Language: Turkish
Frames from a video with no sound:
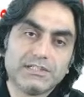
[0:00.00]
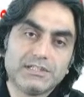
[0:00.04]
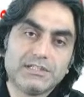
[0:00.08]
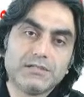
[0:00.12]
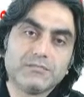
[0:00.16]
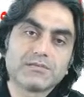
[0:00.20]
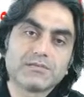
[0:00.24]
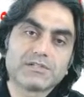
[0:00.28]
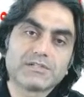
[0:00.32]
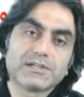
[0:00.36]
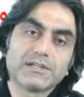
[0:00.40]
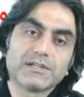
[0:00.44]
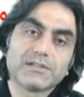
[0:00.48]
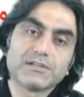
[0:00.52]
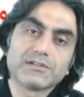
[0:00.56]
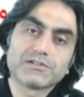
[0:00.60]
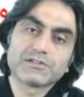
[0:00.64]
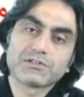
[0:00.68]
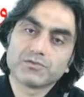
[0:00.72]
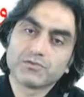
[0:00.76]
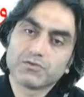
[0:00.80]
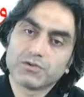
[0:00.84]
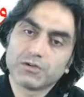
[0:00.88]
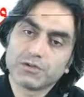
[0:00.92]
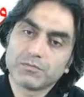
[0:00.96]
dediği mi senin
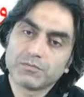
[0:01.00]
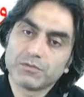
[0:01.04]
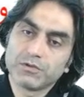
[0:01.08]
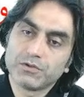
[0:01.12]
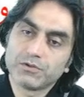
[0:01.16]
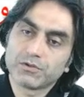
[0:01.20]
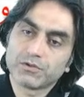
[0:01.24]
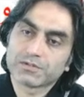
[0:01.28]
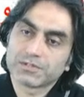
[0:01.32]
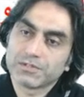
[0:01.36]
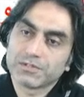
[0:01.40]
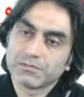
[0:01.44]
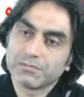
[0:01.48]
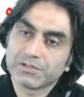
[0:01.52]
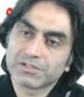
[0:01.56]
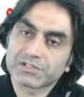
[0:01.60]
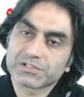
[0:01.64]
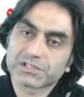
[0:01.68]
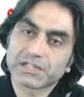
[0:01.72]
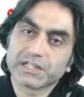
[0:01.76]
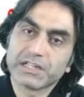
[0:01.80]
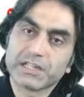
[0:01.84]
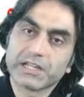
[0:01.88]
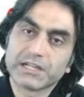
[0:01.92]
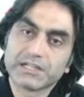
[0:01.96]
için önemli yoksa
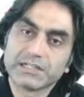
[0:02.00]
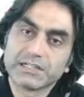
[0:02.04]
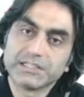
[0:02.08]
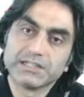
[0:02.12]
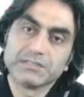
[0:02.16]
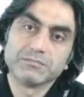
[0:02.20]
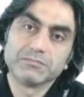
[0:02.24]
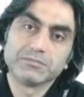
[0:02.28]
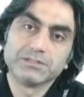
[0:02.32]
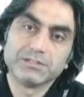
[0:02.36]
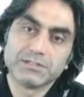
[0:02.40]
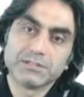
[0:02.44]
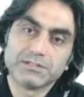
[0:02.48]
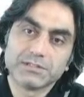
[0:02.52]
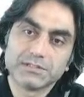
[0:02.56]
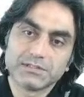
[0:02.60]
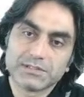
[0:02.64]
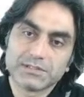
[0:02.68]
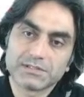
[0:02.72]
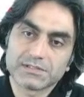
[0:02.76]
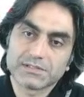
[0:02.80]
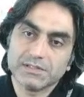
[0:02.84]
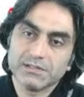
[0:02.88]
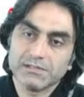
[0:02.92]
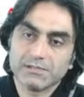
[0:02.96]
başkalarının mı
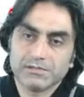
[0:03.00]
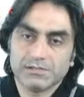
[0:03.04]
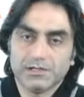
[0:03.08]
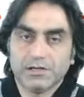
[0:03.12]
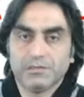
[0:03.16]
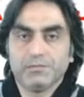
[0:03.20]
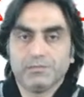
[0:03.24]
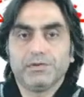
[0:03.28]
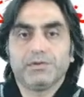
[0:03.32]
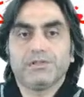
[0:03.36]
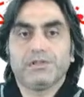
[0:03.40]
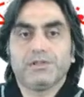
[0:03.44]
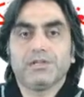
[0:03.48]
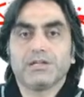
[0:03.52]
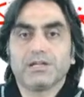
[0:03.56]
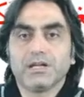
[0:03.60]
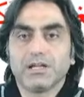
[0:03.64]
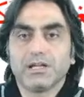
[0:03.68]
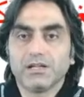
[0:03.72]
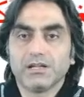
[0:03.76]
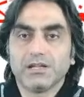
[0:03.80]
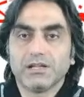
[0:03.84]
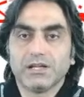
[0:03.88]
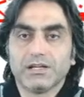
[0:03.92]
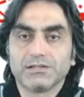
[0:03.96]
deseniz elbette
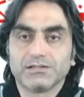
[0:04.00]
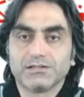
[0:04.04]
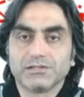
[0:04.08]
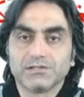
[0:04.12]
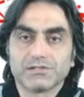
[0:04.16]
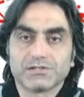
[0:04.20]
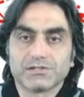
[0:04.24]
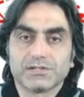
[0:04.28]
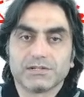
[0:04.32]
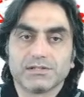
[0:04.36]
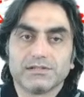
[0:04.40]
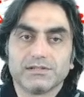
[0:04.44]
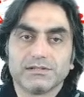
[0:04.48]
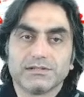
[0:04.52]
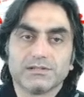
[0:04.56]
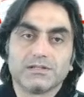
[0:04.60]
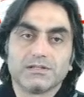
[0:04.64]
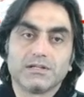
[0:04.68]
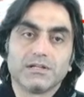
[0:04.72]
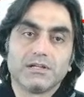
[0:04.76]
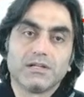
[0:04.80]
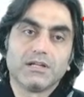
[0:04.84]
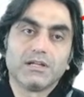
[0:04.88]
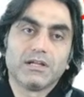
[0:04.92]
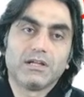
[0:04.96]
ki Allah'ın diyecektir.
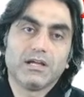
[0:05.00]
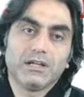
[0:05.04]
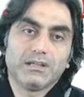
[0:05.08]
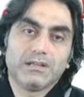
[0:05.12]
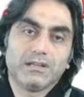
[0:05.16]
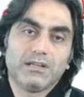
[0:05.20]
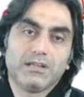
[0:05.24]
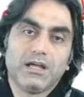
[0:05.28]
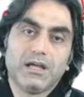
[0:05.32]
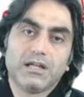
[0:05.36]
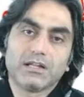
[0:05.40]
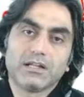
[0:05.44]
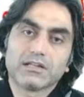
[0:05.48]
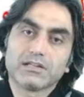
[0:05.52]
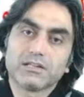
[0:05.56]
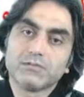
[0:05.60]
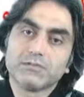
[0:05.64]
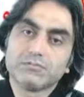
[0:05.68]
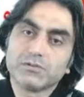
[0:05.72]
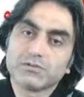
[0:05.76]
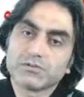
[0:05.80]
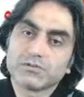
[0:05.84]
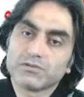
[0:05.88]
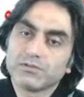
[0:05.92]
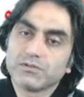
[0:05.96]
Hatta
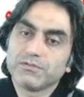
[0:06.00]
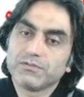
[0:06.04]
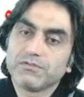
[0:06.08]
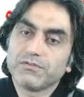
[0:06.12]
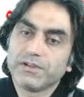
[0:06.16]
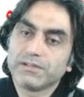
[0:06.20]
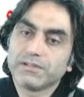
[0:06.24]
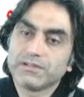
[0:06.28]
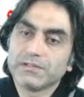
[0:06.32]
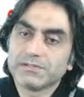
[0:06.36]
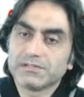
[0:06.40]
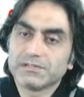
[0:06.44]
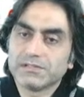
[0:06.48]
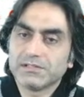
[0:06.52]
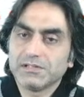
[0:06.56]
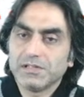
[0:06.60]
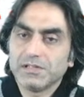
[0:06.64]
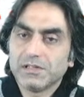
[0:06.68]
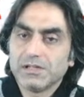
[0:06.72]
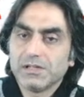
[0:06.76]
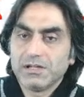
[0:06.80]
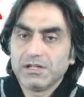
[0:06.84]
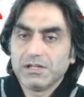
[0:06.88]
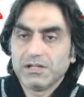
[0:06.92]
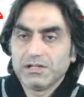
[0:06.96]
halkın meşhur ifadesi
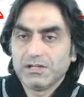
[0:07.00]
